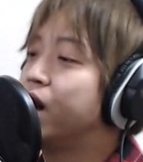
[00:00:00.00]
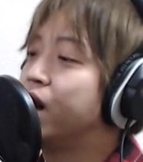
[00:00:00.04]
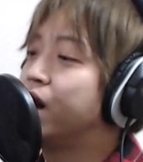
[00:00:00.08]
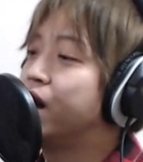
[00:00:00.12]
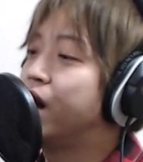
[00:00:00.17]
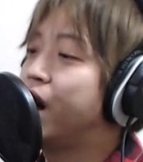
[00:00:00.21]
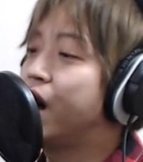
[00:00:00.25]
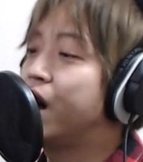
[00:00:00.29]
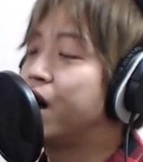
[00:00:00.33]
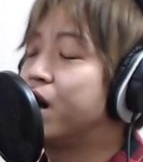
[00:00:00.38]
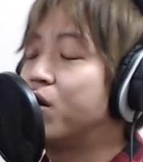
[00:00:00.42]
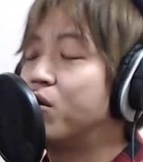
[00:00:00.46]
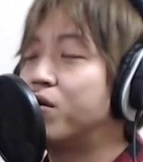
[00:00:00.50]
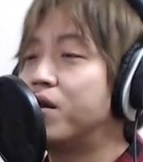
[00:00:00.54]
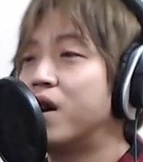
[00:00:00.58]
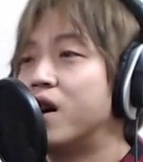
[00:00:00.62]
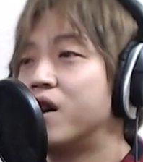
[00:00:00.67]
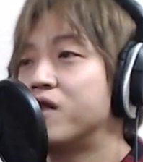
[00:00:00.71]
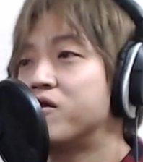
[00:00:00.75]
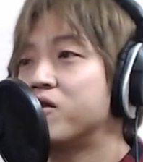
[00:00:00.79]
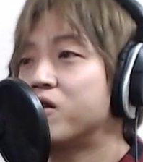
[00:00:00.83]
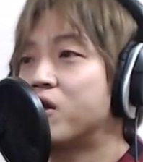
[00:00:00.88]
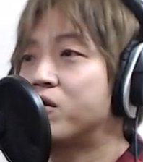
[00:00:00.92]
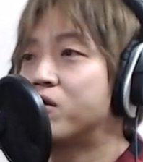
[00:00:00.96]
ないような
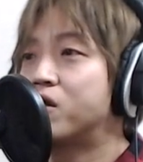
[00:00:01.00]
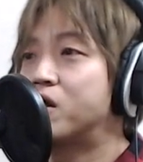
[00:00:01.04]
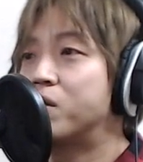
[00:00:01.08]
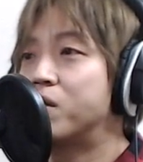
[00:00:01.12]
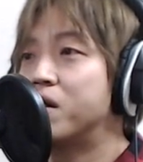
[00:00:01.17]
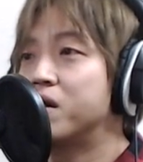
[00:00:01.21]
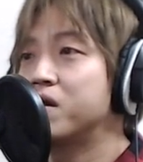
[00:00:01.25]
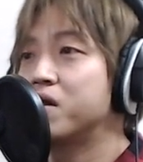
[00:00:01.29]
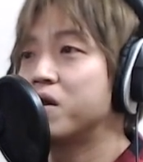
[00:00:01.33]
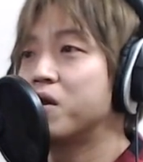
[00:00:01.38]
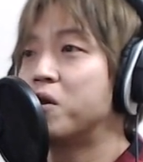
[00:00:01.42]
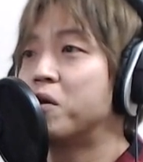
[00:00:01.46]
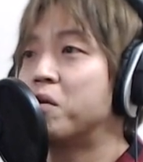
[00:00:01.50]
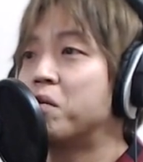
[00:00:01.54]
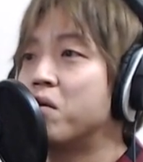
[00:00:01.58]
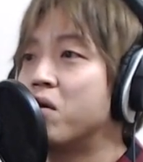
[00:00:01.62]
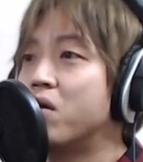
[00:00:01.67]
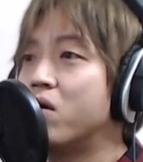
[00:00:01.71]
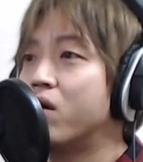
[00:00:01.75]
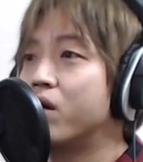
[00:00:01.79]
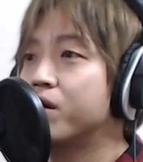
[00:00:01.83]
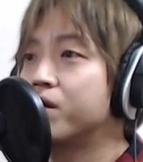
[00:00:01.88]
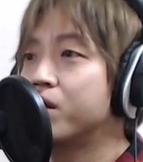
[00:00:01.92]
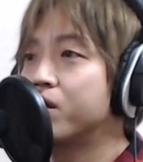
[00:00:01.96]
発言をしますけど
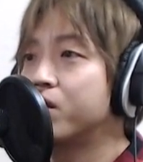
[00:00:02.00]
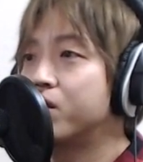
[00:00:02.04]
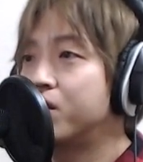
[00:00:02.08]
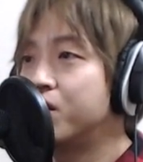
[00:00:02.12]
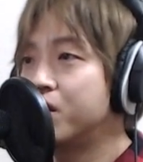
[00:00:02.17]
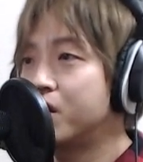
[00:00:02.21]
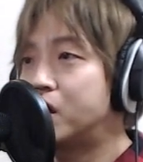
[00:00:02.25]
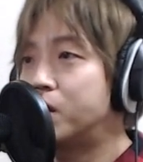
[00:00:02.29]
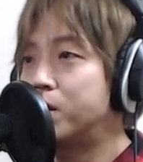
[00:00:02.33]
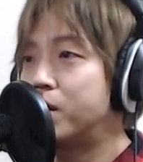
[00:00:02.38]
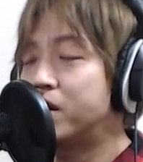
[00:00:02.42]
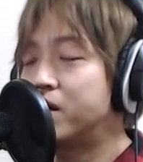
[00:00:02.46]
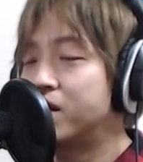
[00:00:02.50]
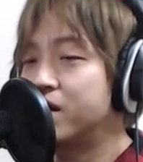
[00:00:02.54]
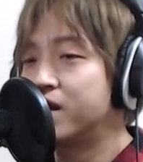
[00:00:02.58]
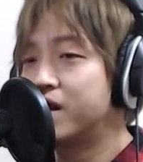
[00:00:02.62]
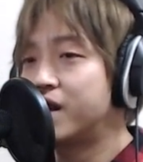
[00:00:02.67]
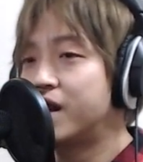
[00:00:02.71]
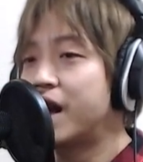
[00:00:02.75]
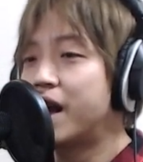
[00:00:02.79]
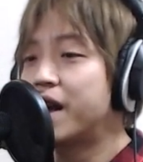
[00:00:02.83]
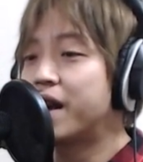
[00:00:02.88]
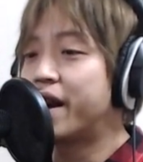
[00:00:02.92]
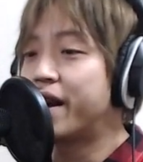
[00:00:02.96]
も、そのクリスマス自
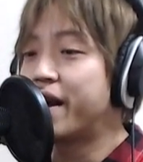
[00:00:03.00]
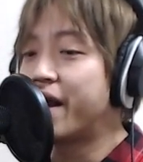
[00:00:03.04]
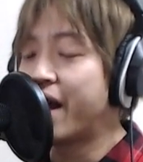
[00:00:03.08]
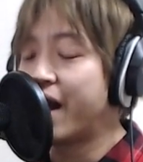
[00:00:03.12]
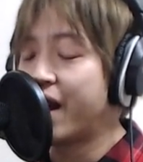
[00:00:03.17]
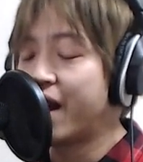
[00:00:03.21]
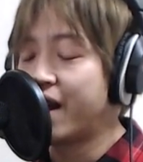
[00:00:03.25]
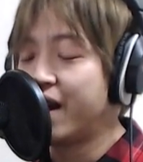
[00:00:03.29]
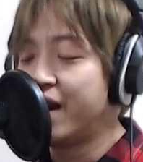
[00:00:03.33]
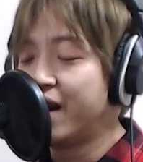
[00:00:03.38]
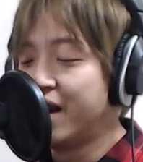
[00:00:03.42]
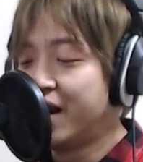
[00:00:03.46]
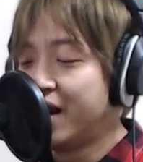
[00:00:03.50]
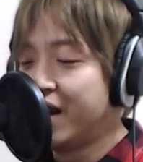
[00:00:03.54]
体がね、